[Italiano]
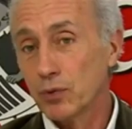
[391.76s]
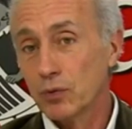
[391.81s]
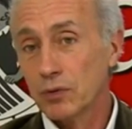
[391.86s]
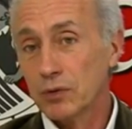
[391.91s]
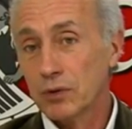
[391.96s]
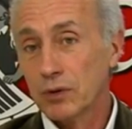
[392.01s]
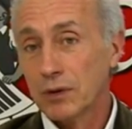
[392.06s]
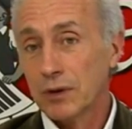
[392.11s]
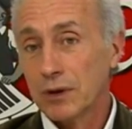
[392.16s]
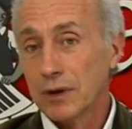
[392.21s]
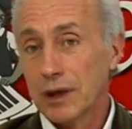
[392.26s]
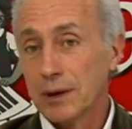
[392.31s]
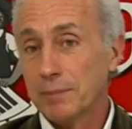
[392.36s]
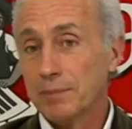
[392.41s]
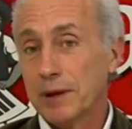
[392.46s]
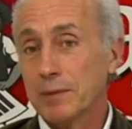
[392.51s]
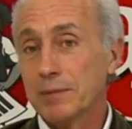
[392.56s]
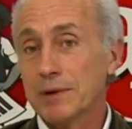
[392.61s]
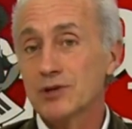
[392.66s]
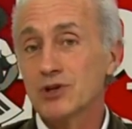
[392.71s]
più e
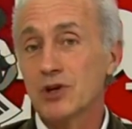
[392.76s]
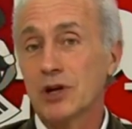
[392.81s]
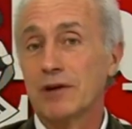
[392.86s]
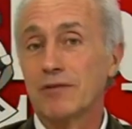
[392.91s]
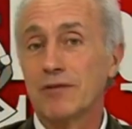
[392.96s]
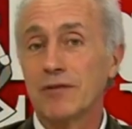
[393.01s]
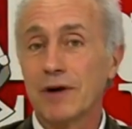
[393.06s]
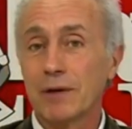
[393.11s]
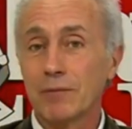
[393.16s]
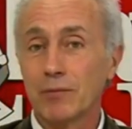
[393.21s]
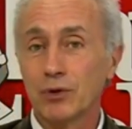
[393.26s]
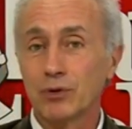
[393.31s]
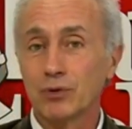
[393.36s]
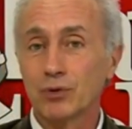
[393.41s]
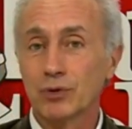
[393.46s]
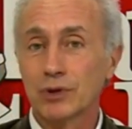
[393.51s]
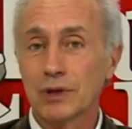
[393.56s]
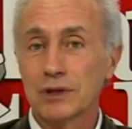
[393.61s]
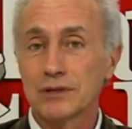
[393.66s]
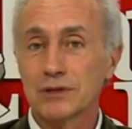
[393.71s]
prima ce l'avevamo in
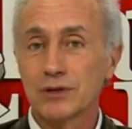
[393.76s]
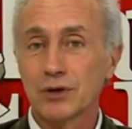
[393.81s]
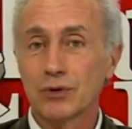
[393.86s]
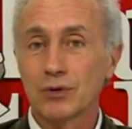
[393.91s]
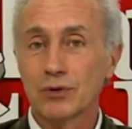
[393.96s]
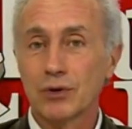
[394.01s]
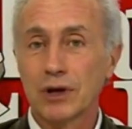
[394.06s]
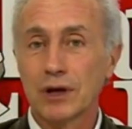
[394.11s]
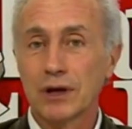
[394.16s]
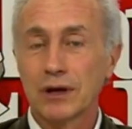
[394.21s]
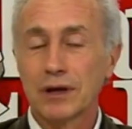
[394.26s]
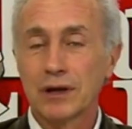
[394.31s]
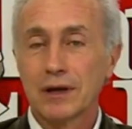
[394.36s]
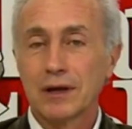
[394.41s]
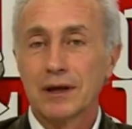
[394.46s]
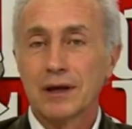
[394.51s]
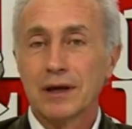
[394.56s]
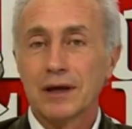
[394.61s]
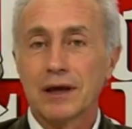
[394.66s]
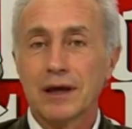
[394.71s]
dotazione.
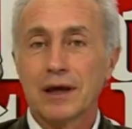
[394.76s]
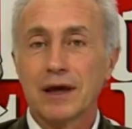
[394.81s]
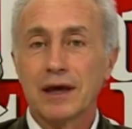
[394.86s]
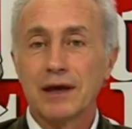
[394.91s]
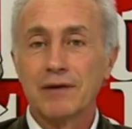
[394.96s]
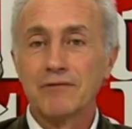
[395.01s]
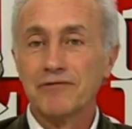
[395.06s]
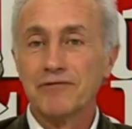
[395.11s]
Eh,